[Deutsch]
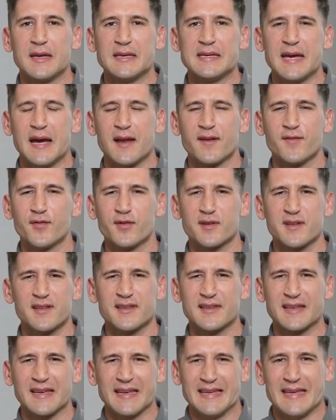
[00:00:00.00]
Die Antwort
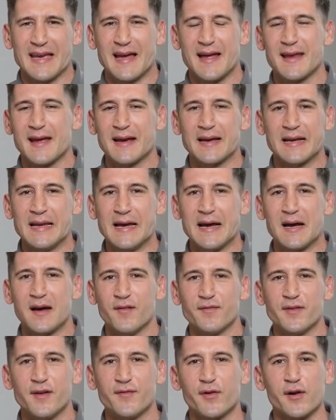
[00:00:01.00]
ist ja, na klar.
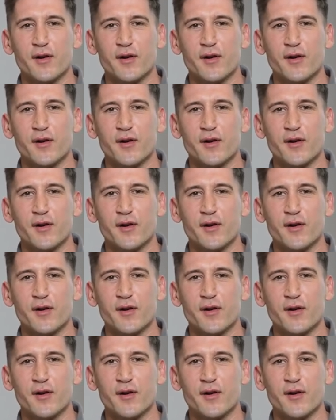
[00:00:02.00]
Wir